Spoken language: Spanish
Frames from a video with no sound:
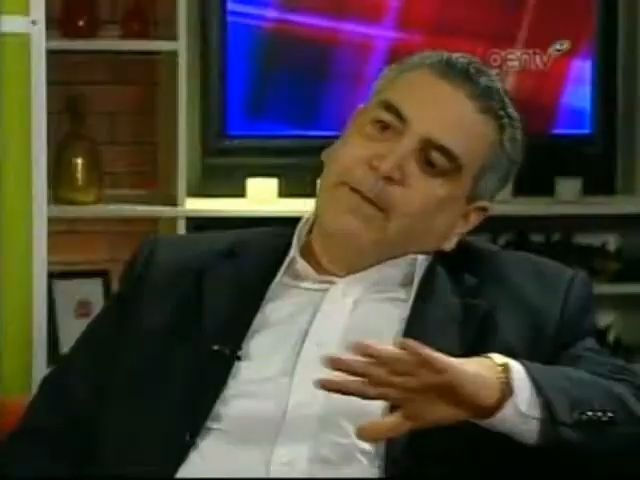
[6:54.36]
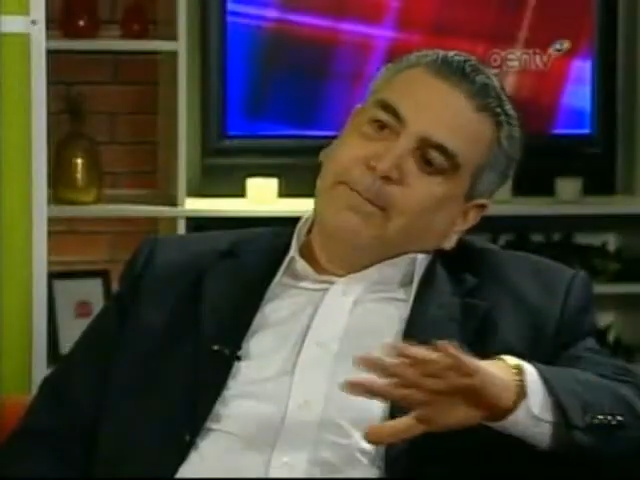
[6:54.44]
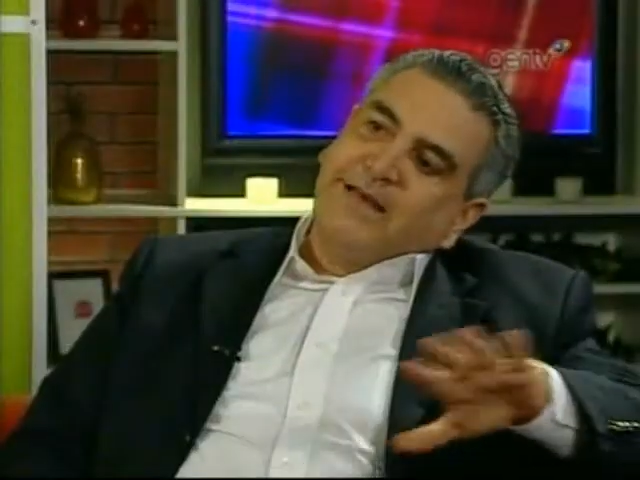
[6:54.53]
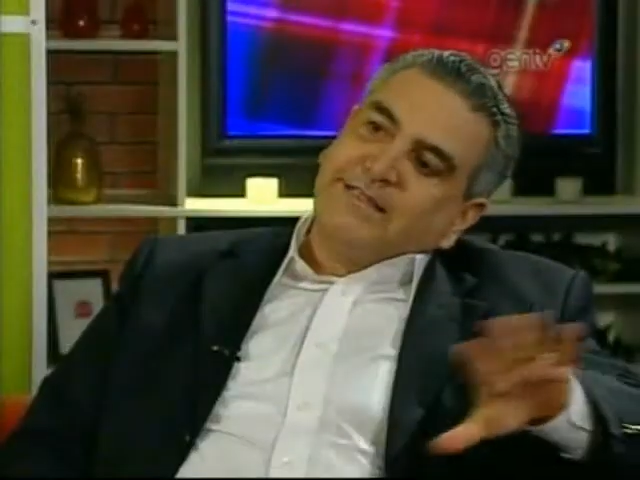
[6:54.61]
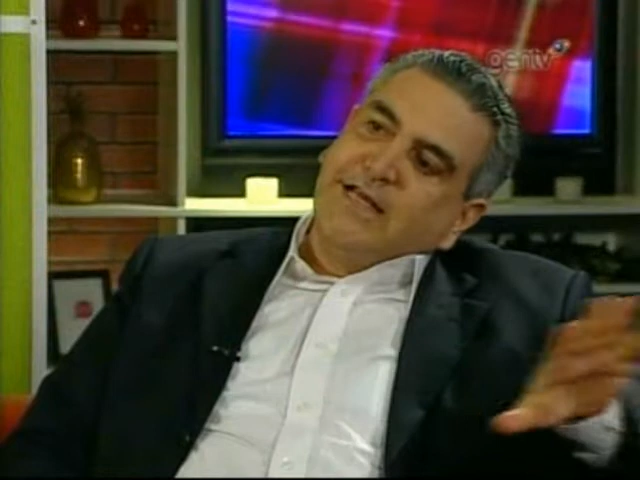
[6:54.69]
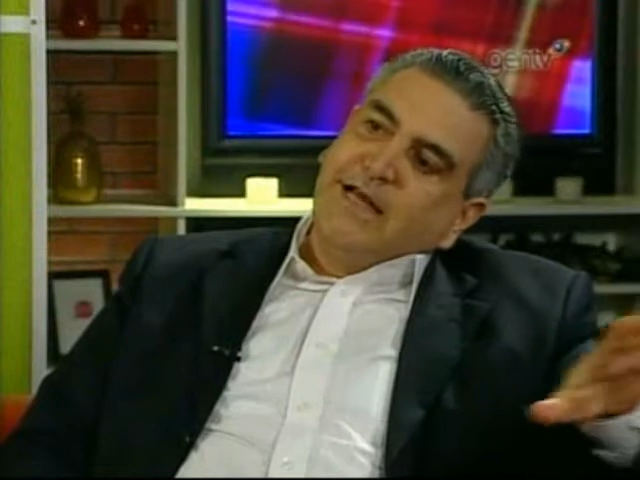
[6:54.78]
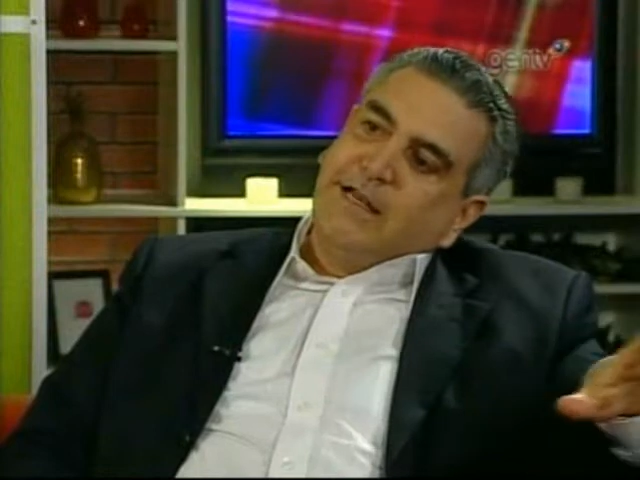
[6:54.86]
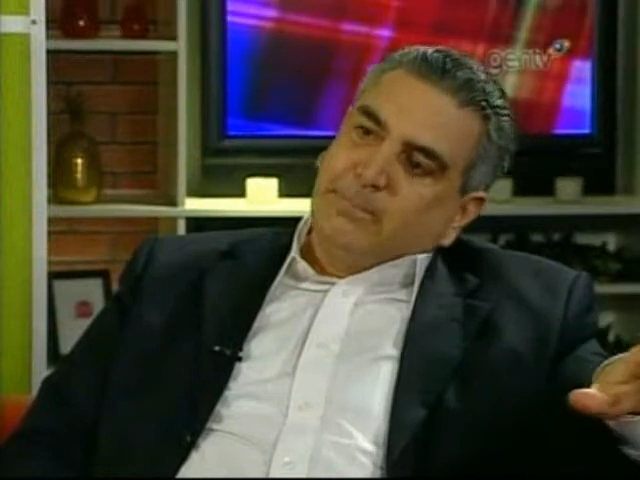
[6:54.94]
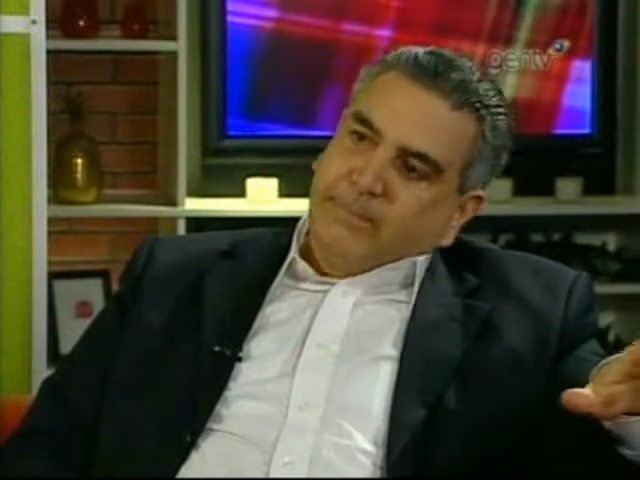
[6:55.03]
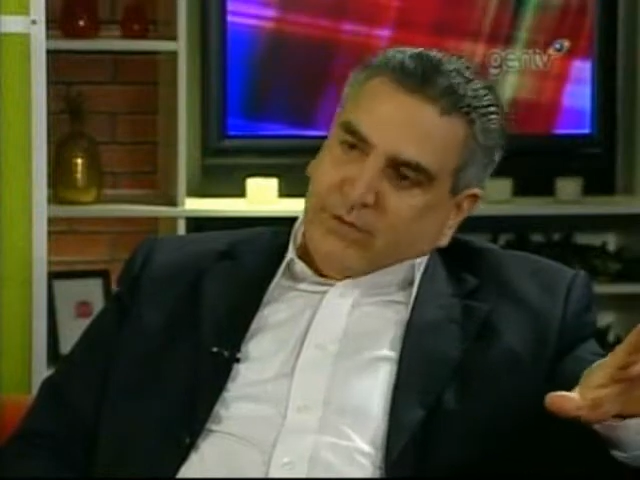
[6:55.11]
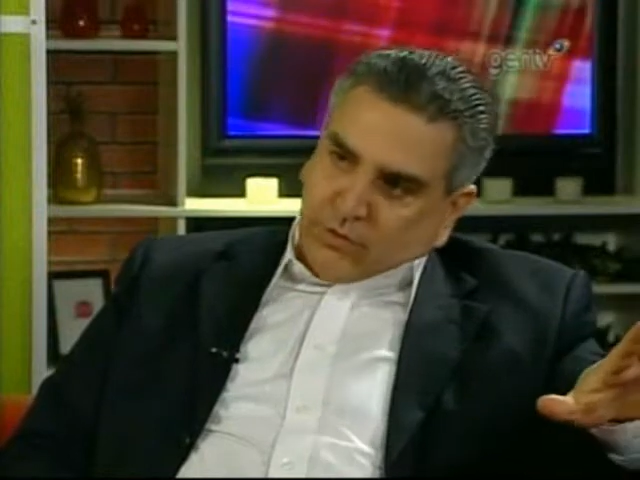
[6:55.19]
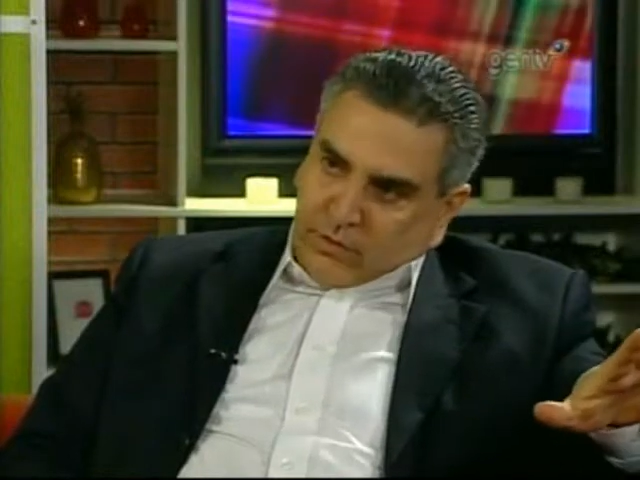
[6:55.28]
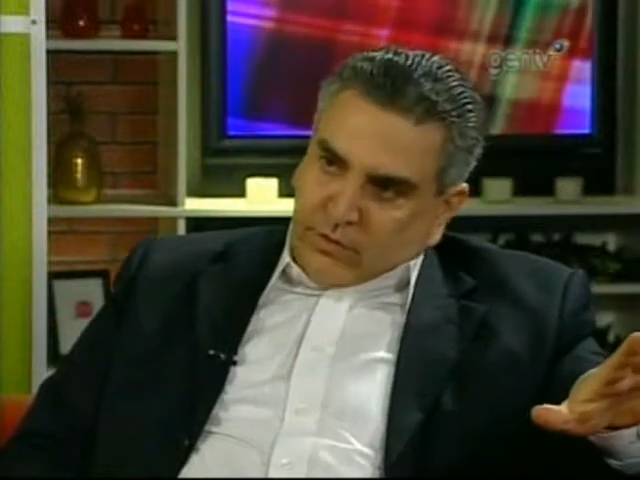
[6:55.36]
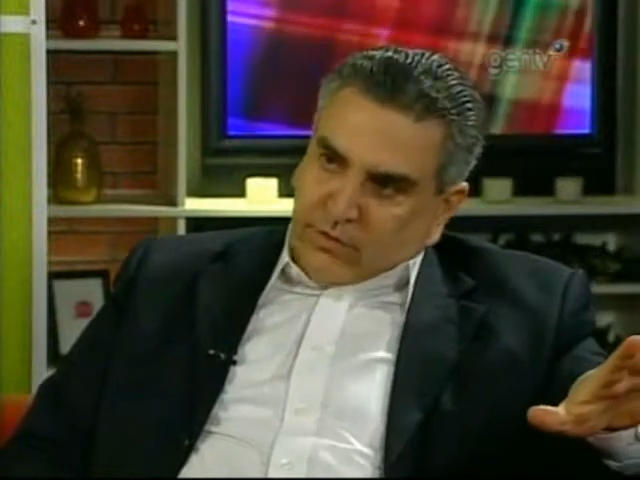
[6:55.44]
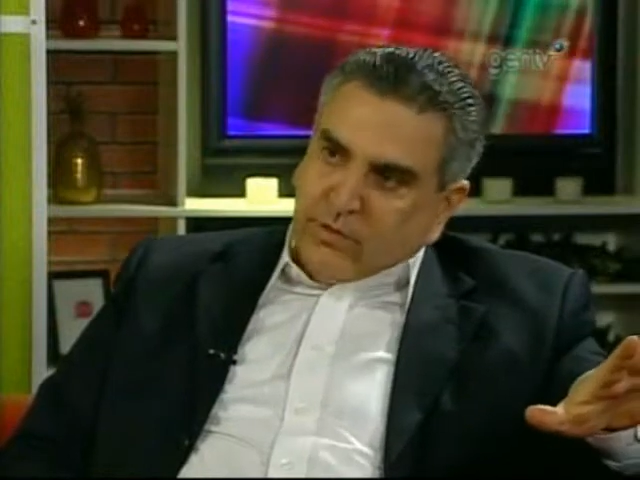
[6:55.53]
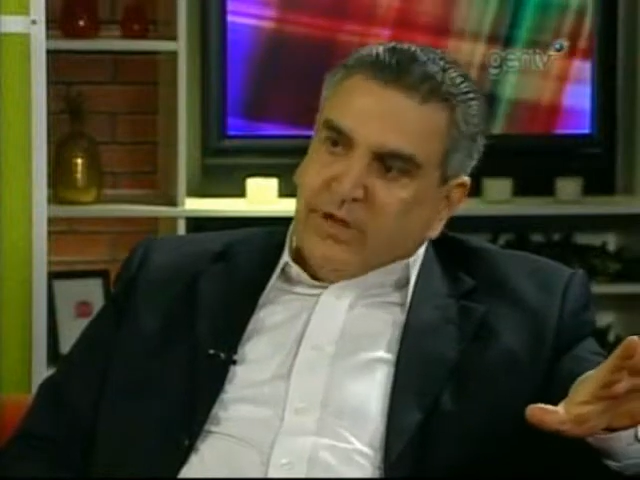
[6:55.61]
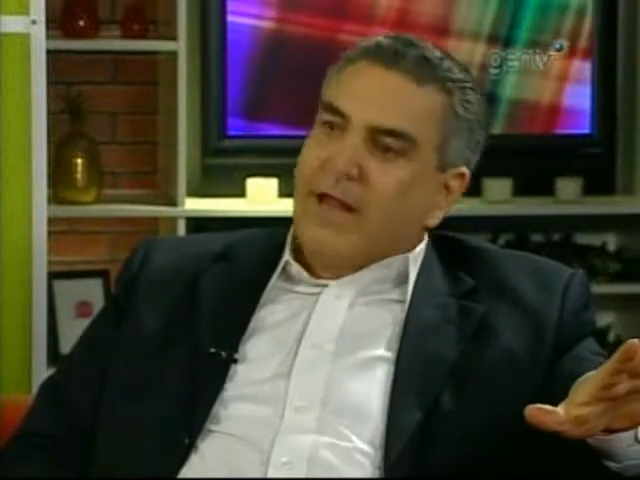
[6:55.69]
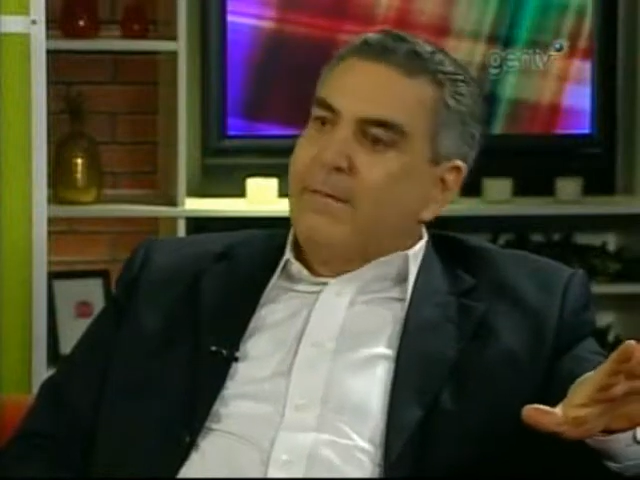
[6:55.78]
va a pasar el
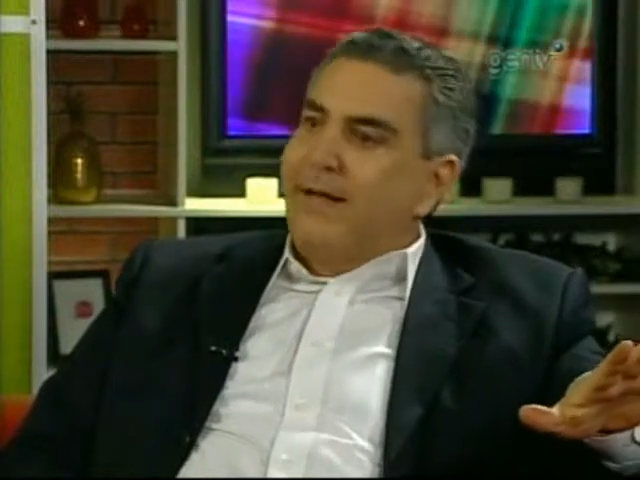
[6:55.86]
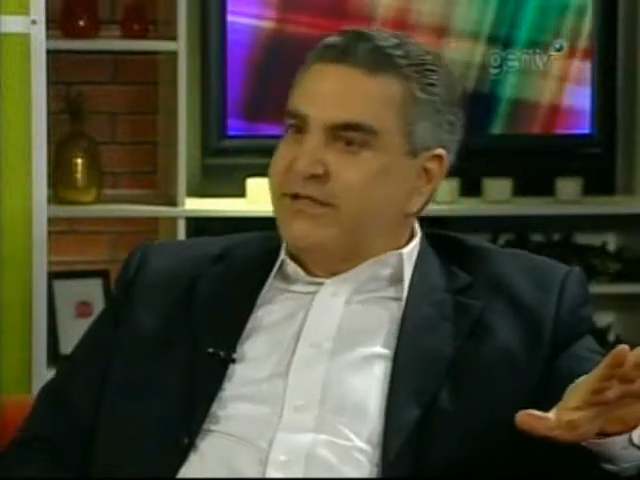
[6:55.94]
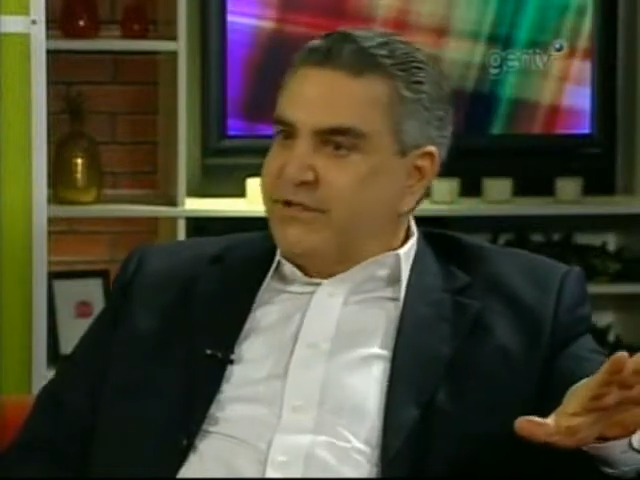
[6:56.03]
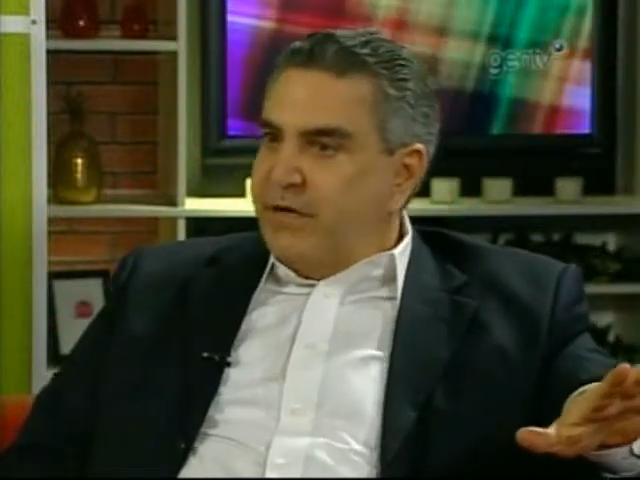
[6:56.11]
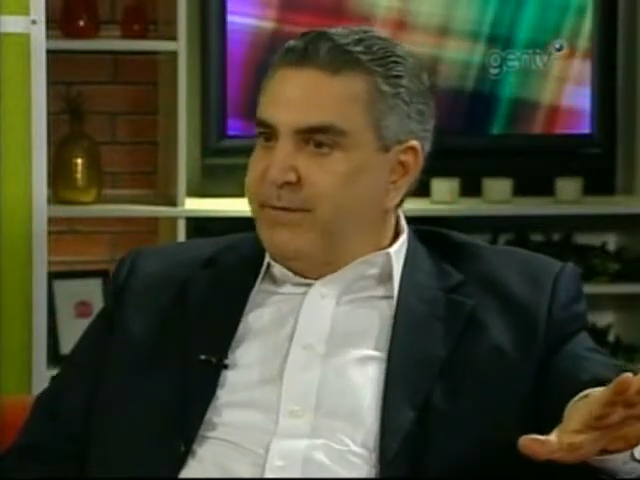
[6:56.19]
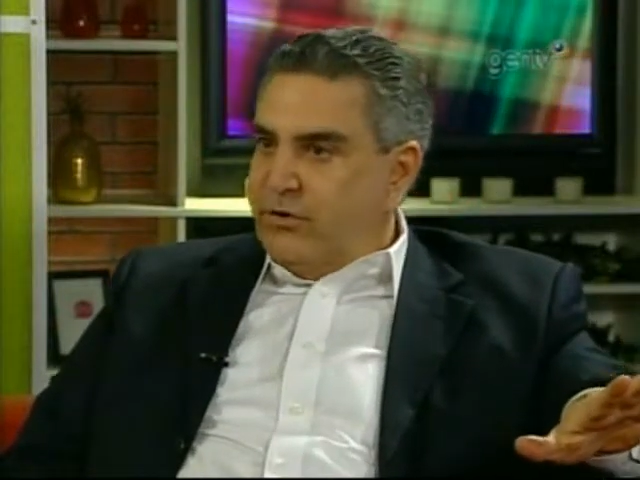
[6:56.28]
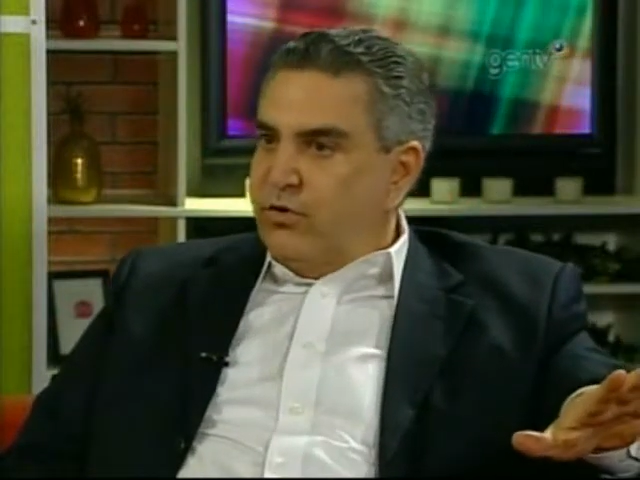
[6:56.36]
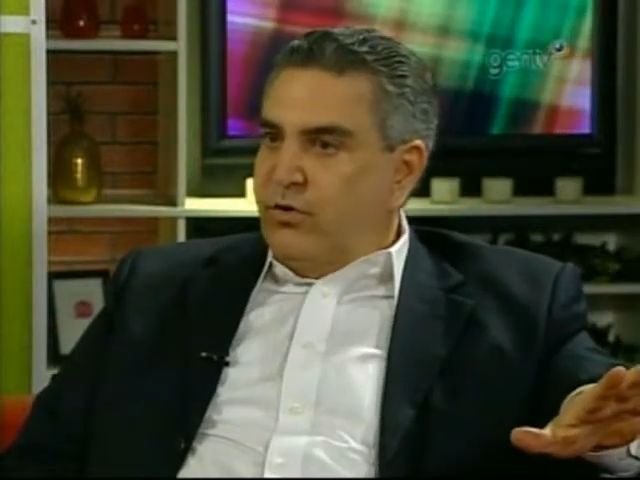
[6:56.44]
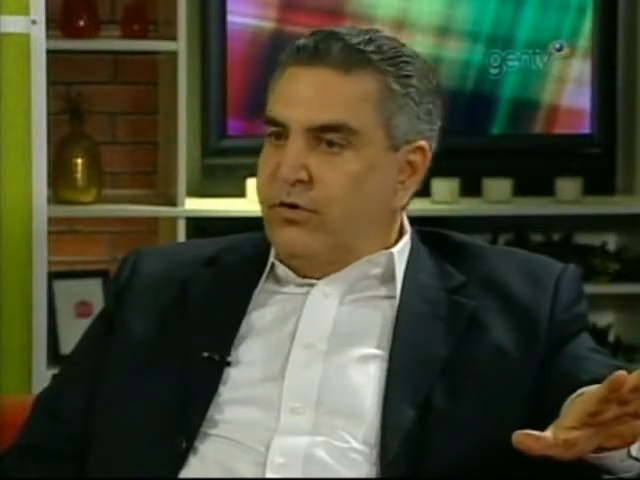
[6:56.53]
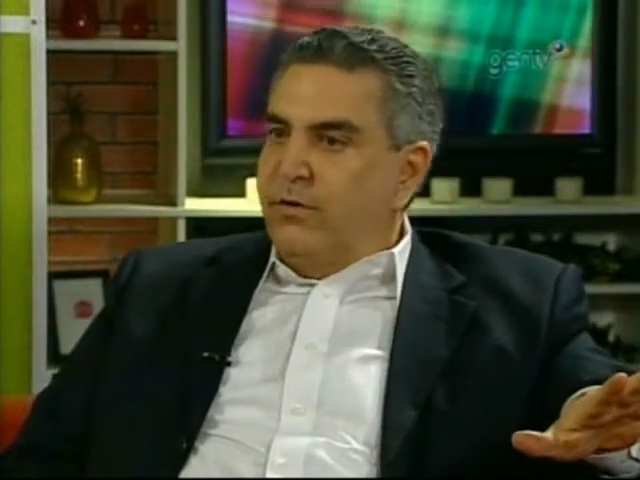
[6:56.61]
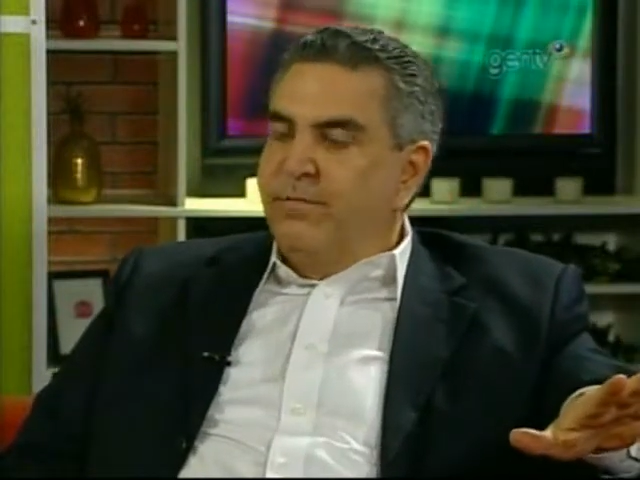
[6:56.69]
petróleo, la mancha de petróleo